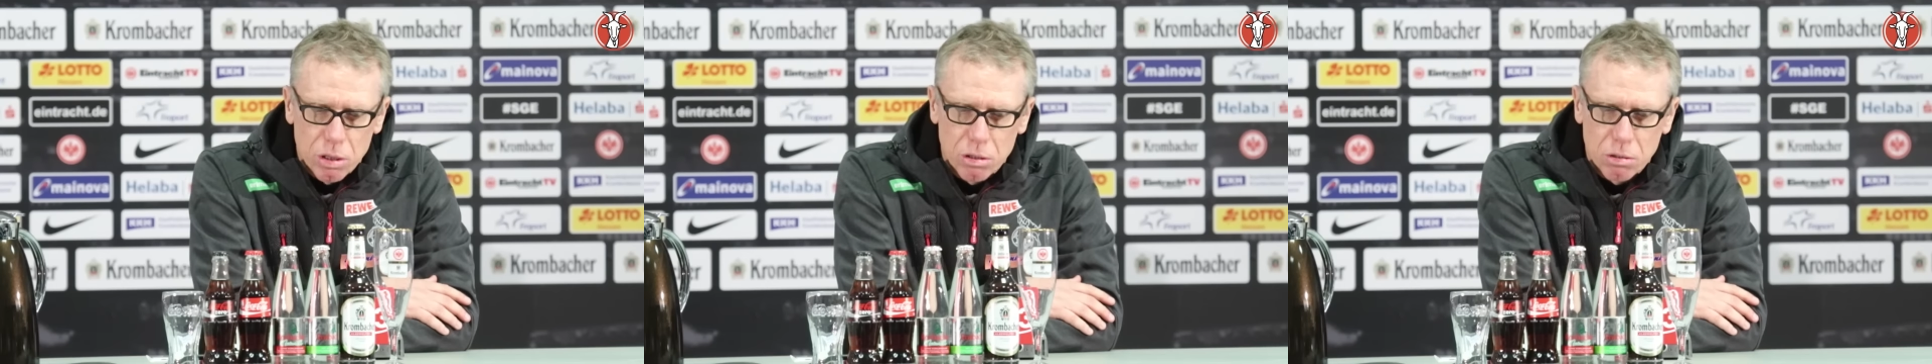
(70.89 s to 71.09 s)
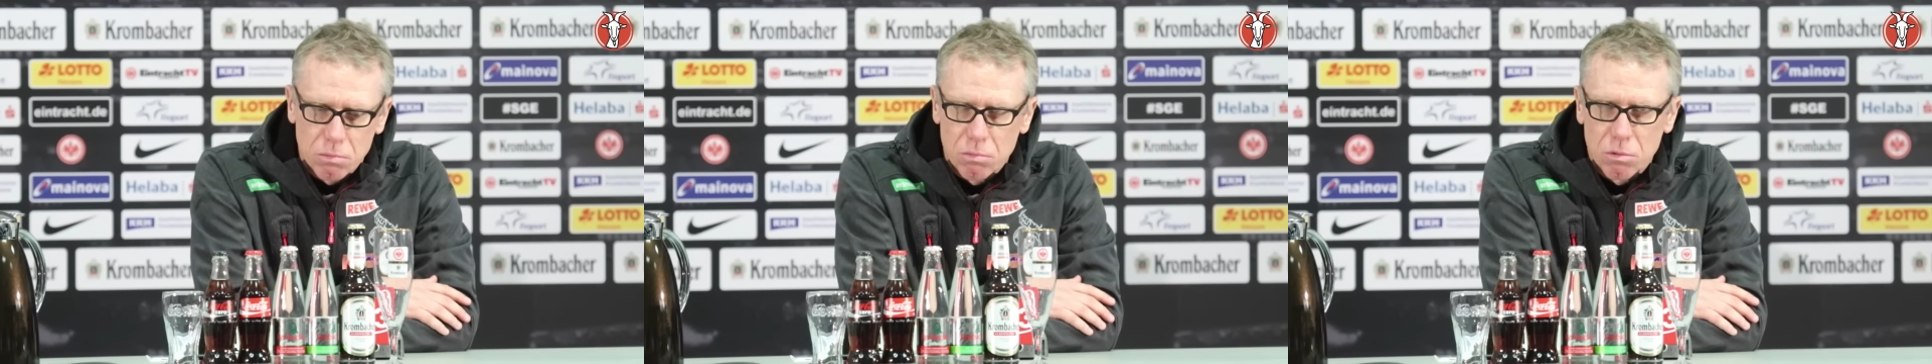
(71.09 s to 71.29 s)

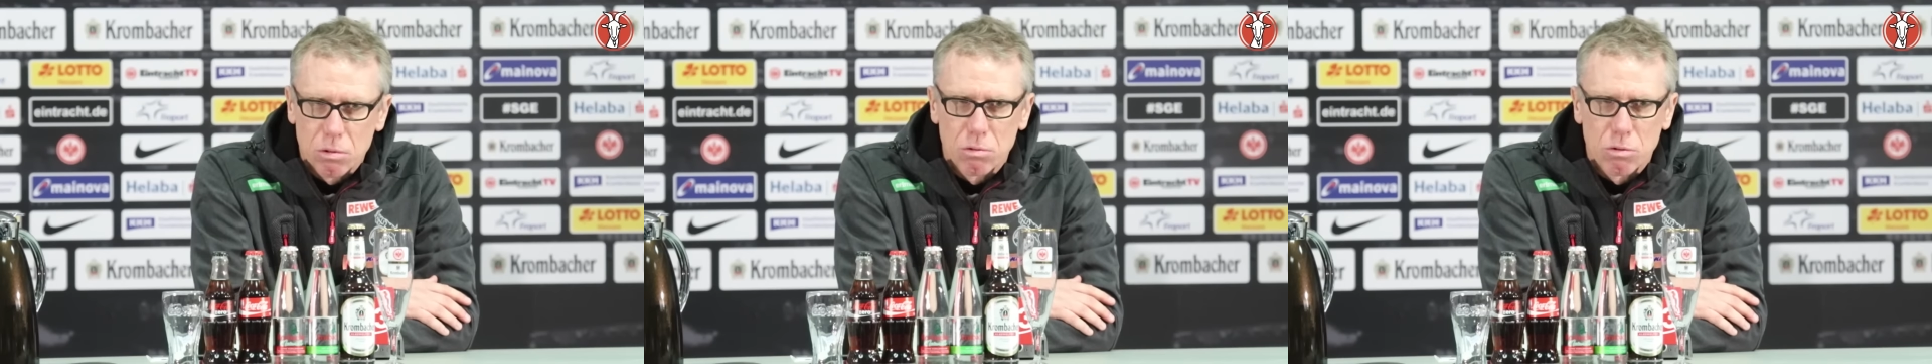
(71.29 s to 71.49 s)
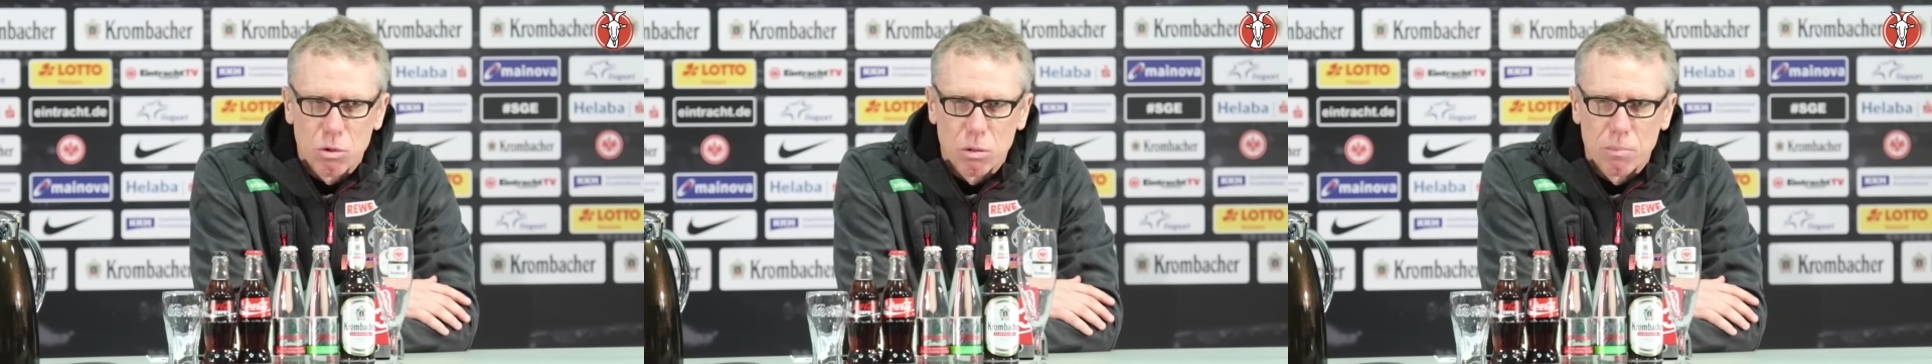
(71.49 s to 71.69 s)
dann
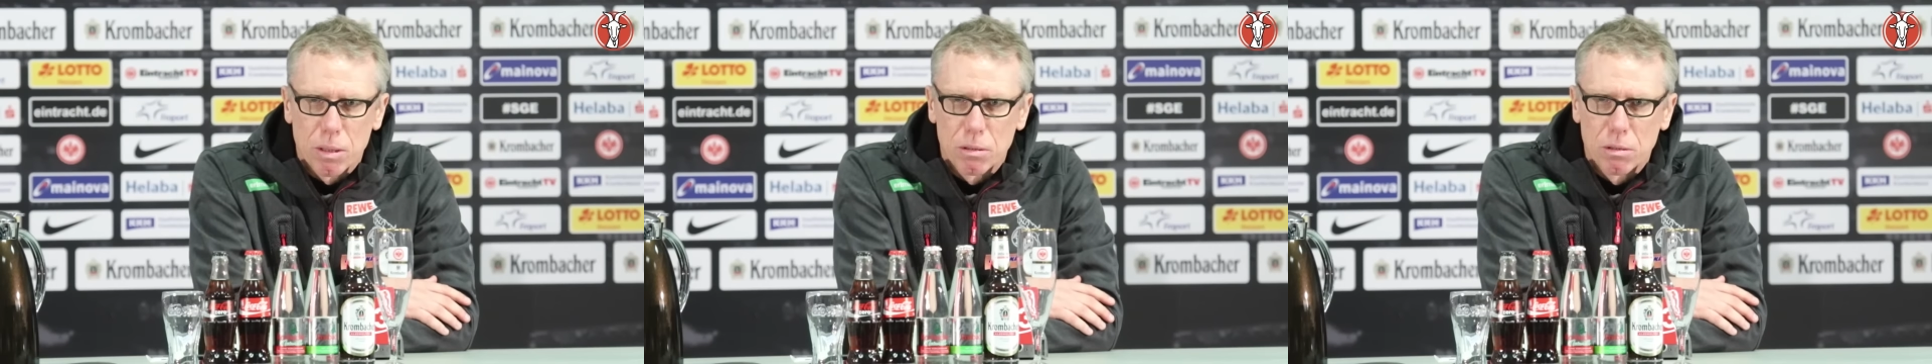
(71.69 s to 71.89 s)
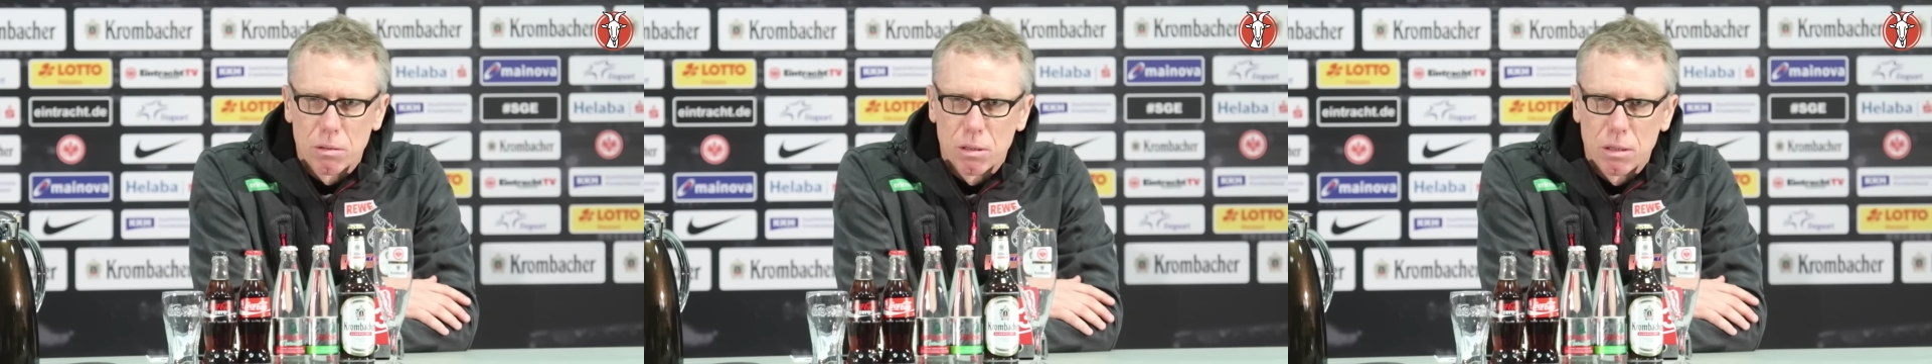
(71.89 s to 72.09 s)
soll
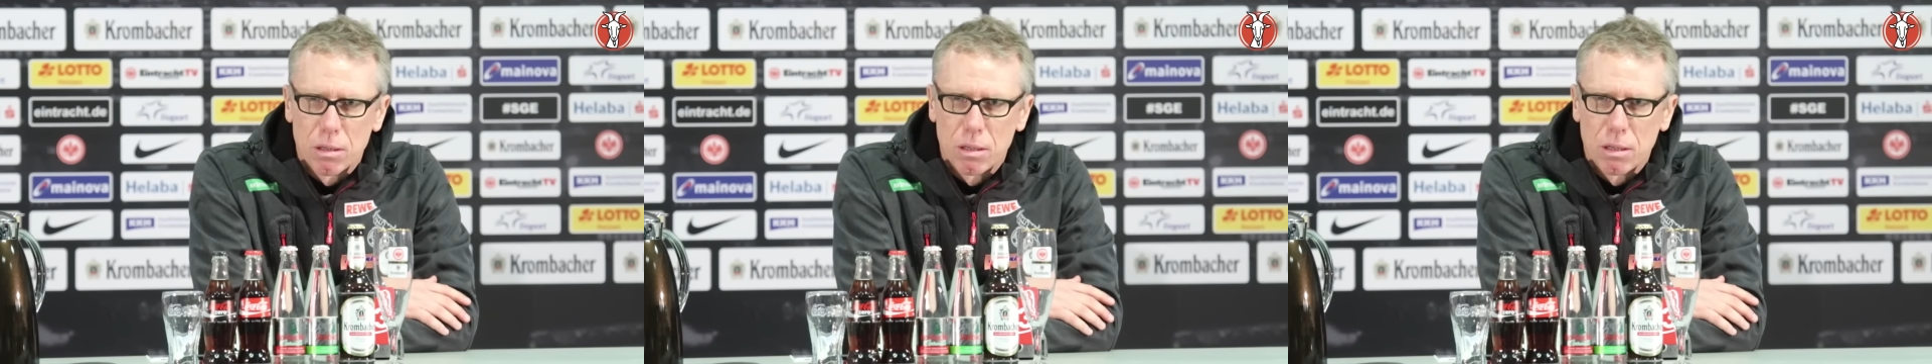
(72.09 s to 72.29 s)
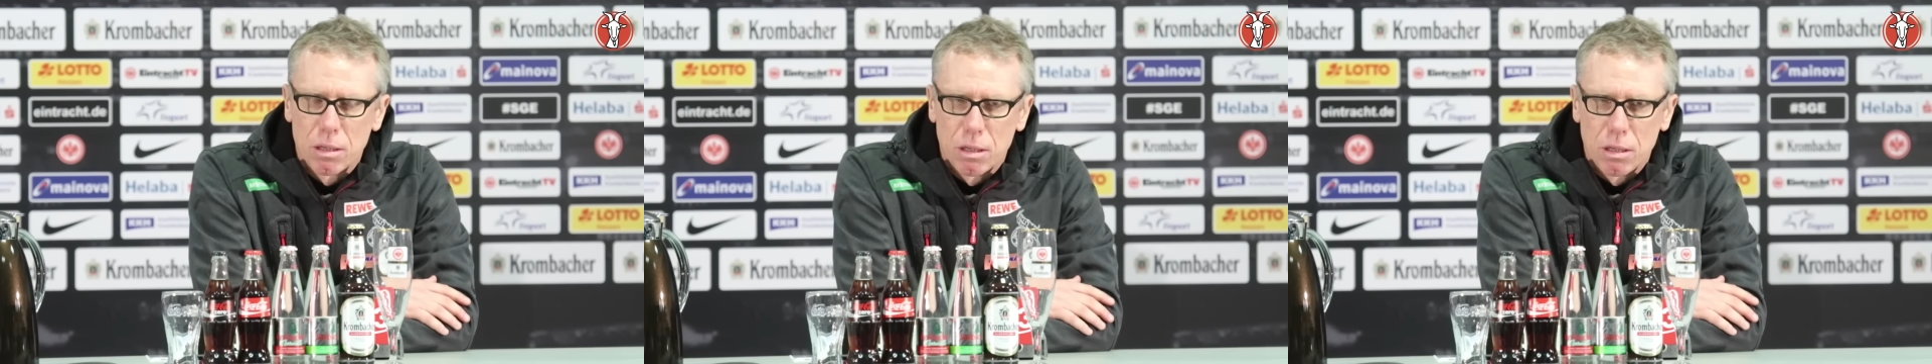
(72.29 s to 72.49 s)
man
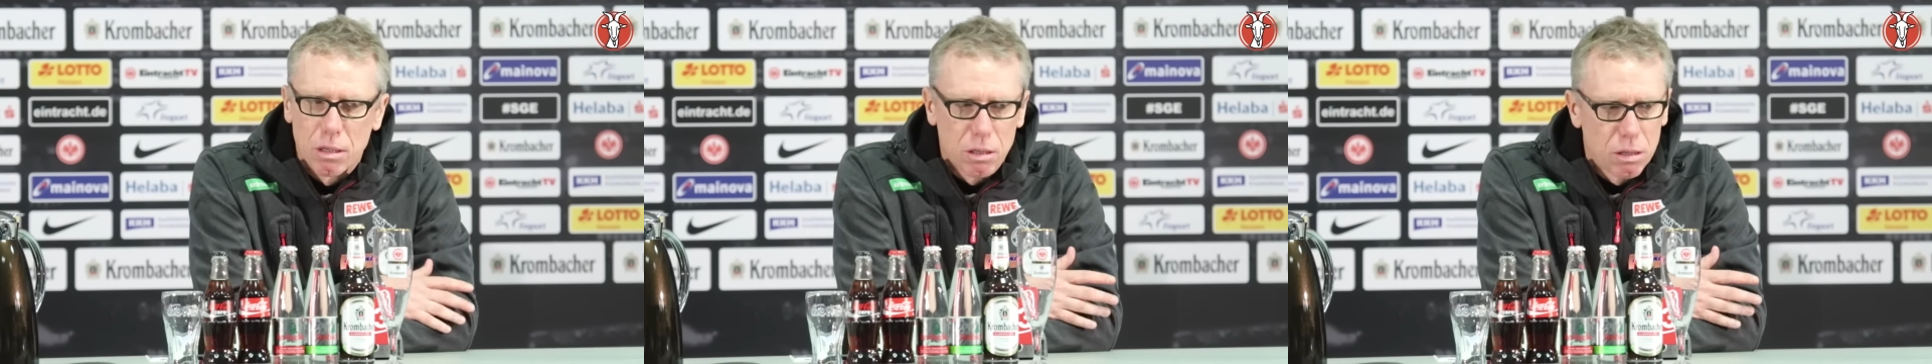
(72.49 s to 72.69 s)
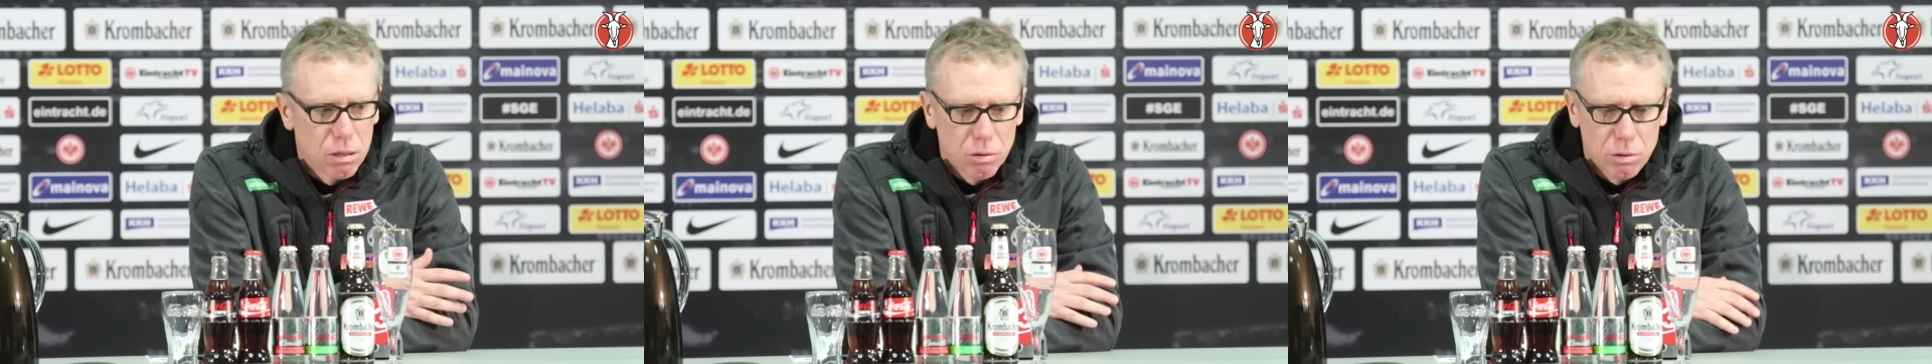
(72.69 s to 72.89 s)

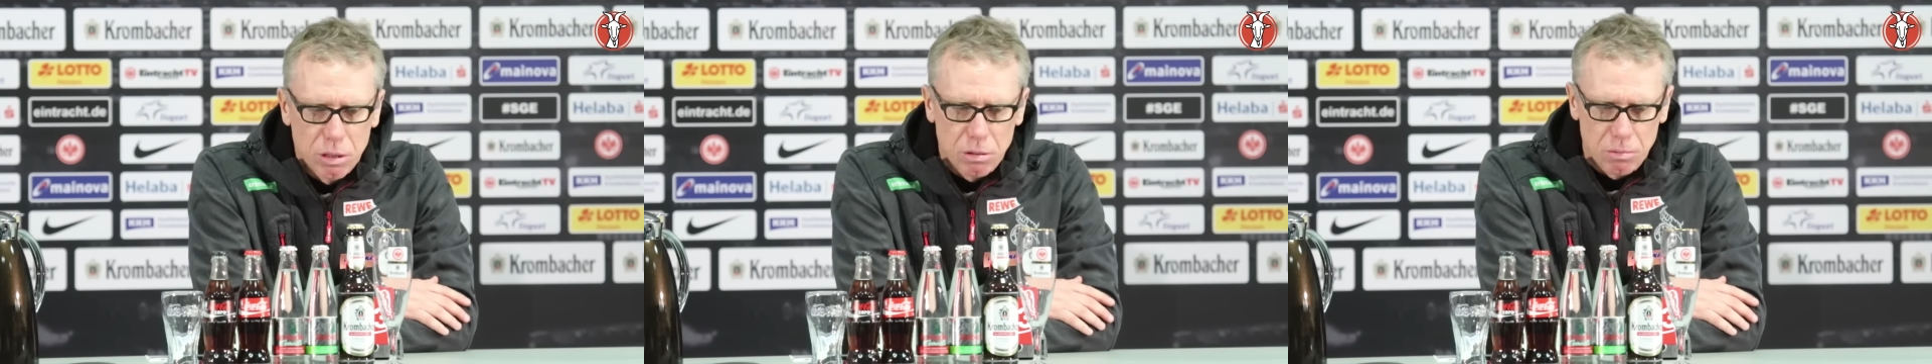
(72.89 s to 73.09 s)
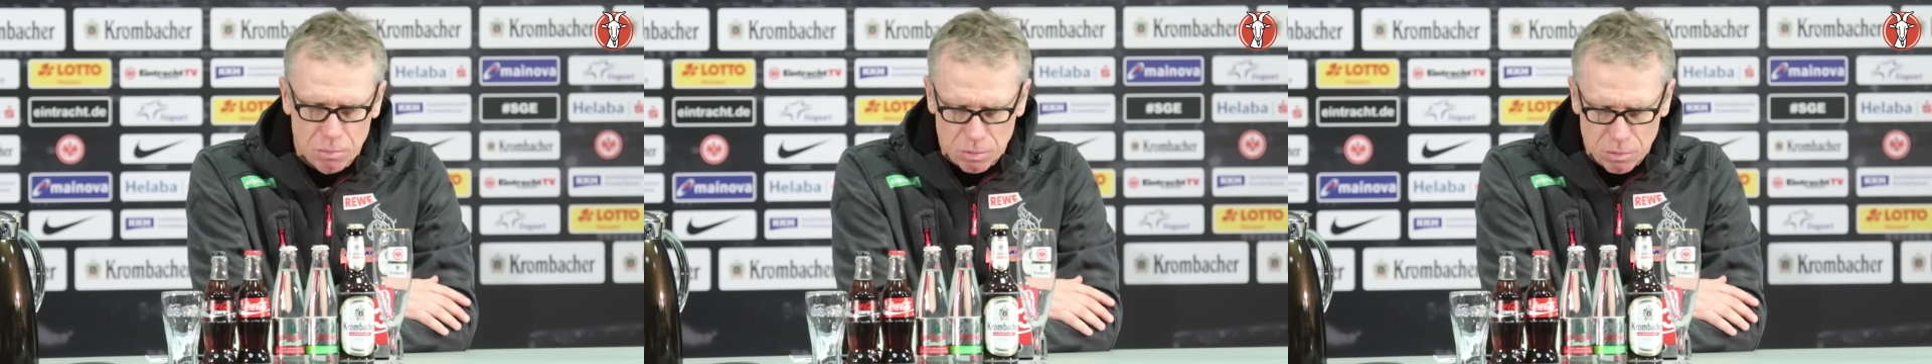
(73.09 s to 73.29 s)
hier
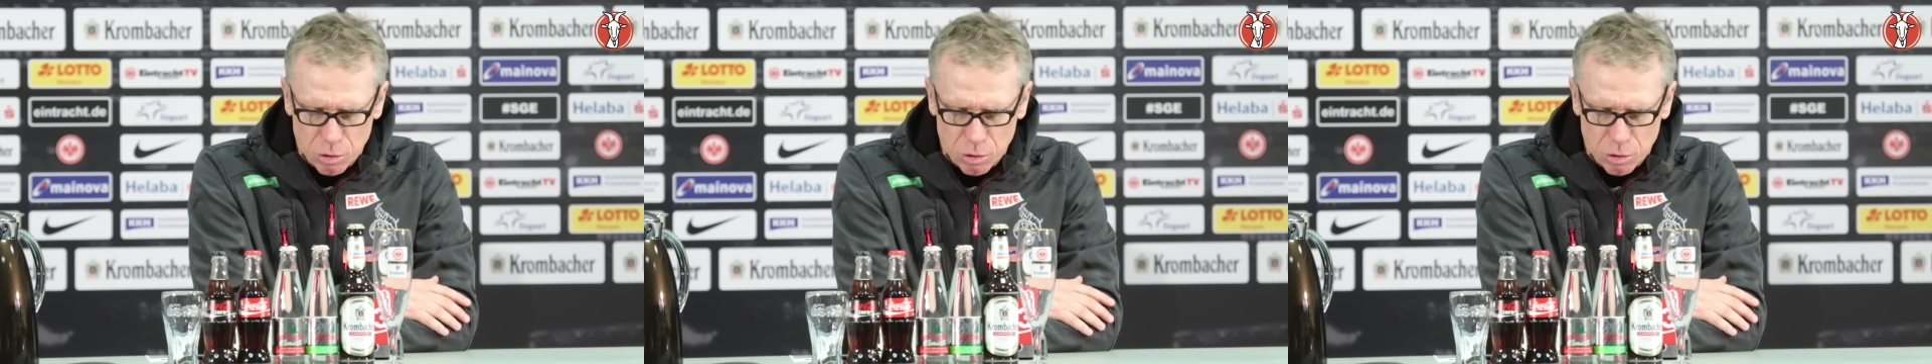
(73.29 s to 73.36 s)
oder,